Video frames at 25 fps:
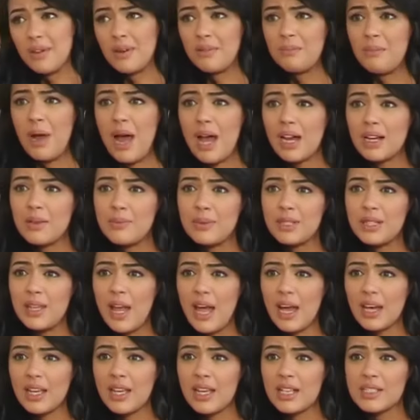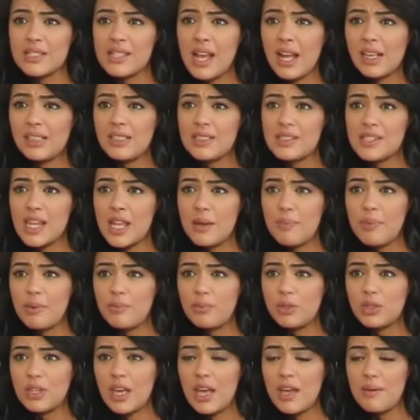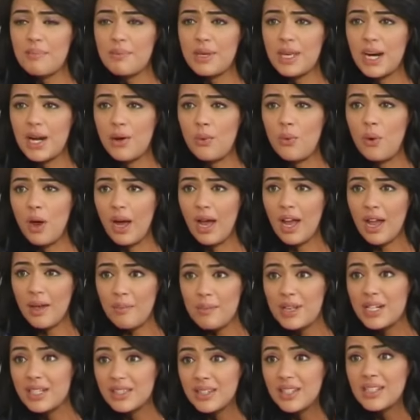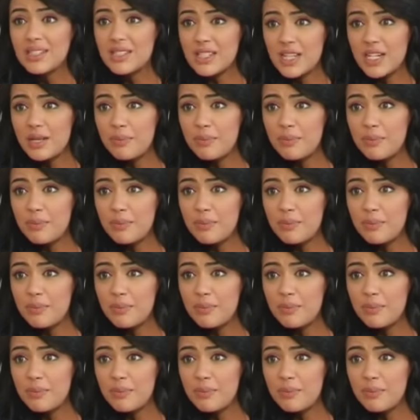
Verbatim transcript: حاكم التحقيق ساعات يسيب المتهم يروح امانه ترسيلي